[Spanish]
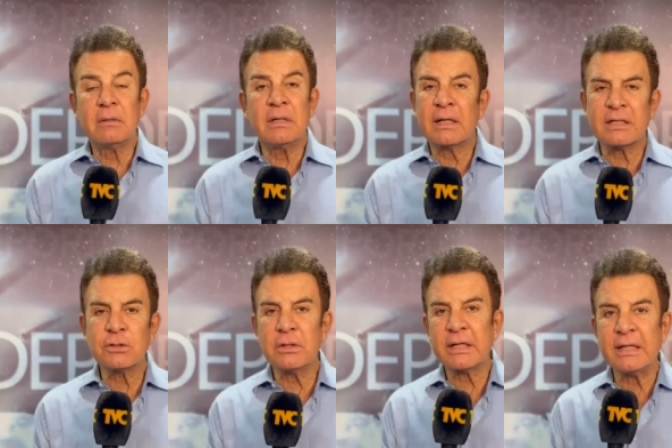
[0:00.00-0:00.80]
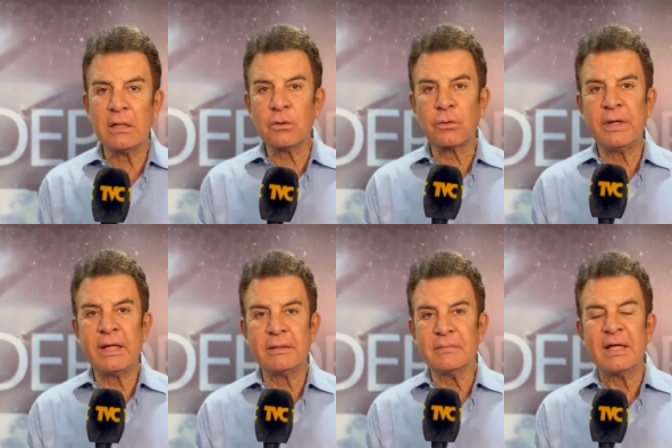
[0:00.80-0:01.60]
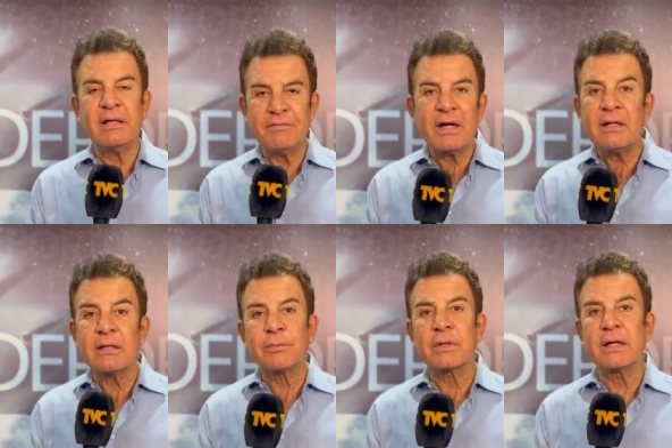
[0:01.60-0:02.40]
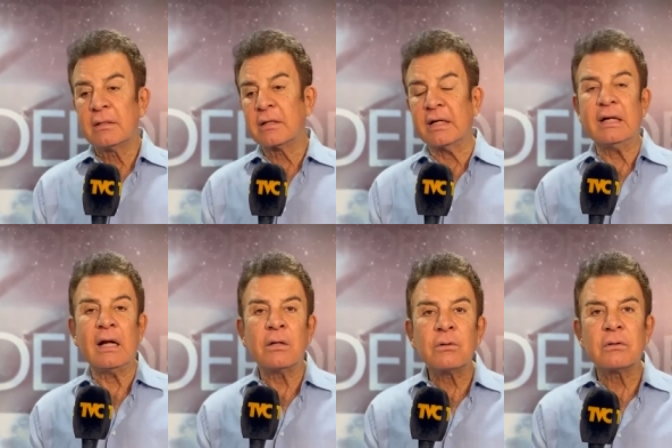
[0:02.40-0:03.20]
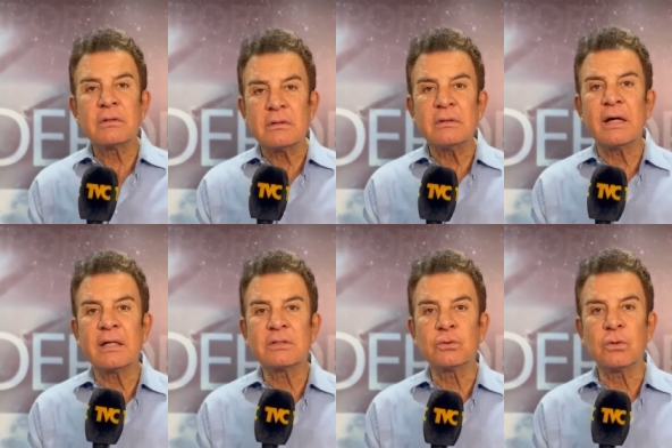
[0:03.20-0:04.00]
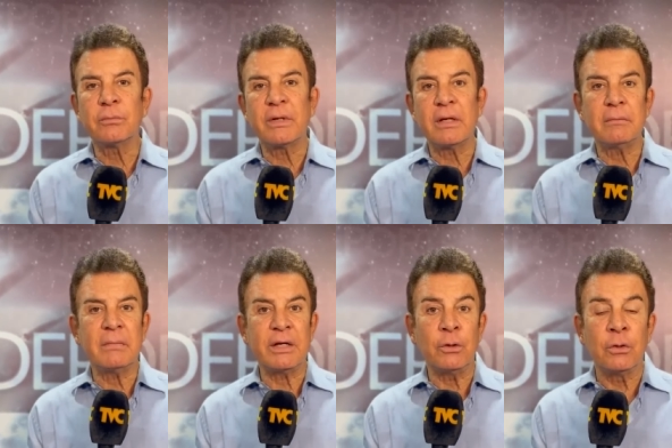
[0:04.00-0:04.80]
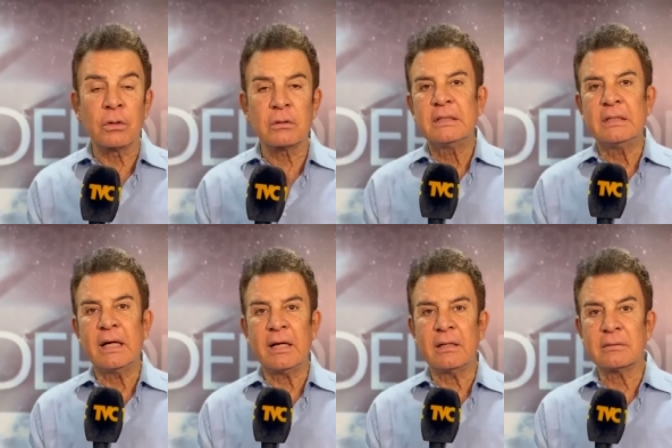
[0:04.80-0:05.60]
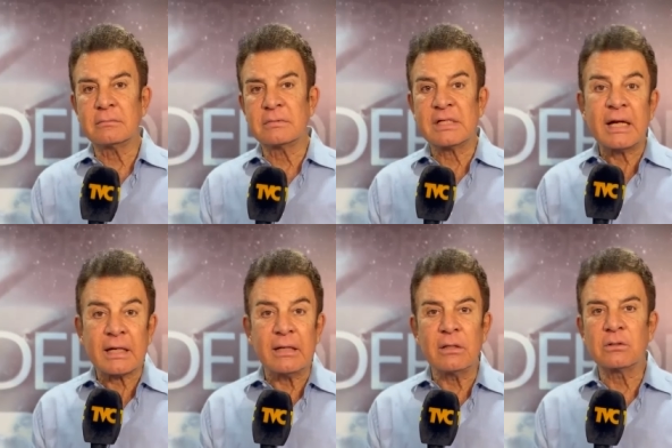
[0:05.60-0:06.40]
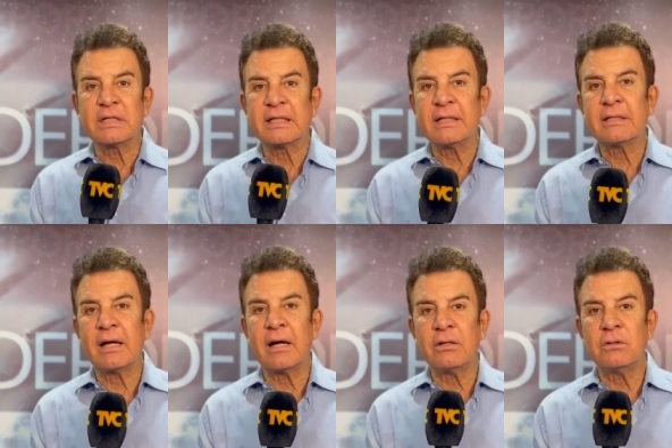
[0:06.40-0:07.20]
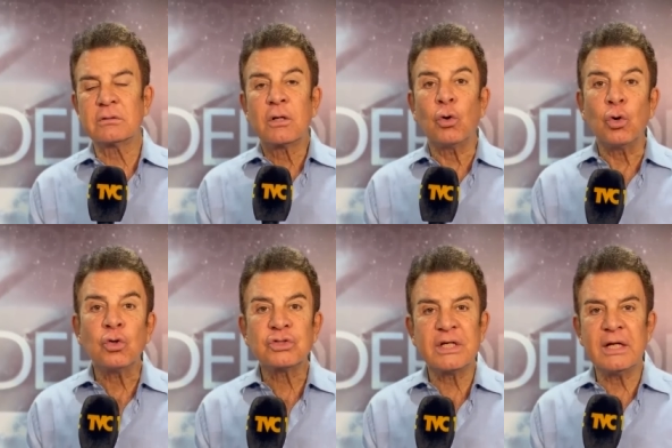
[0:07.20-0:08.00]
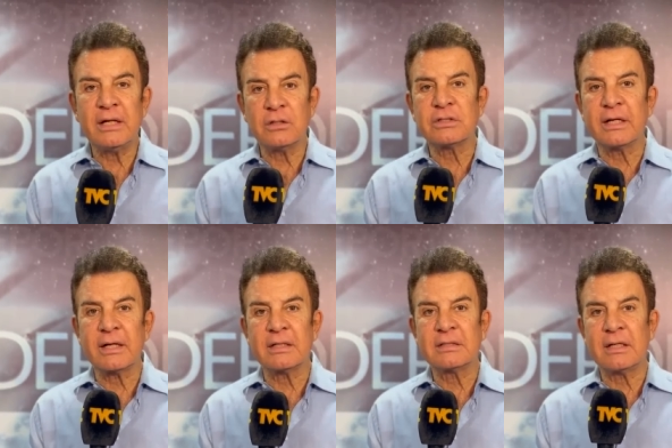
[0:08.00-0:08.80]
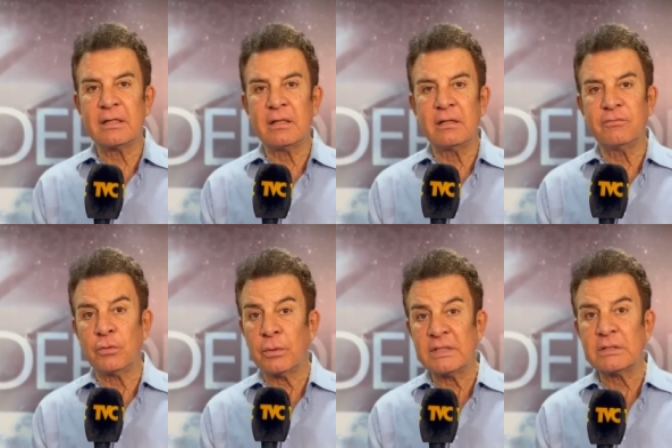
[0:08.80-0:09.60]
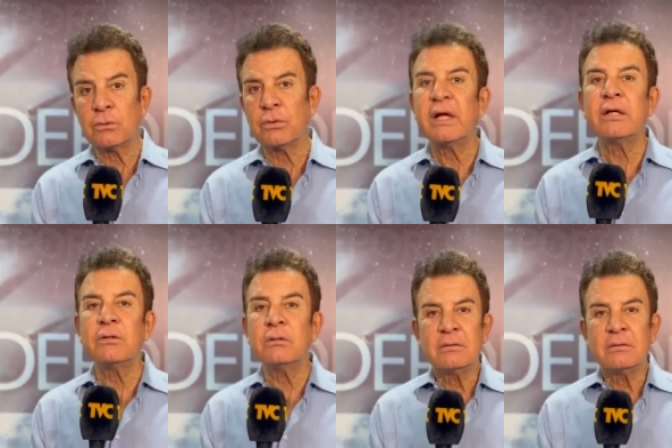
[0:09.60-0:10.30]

En el caso de Reinaldo Rueda es diferente porque Reinaldo ya es un hombre mayor, ya cerca de los 70 años, conoce la idiosincrasia del futbolista hondureño,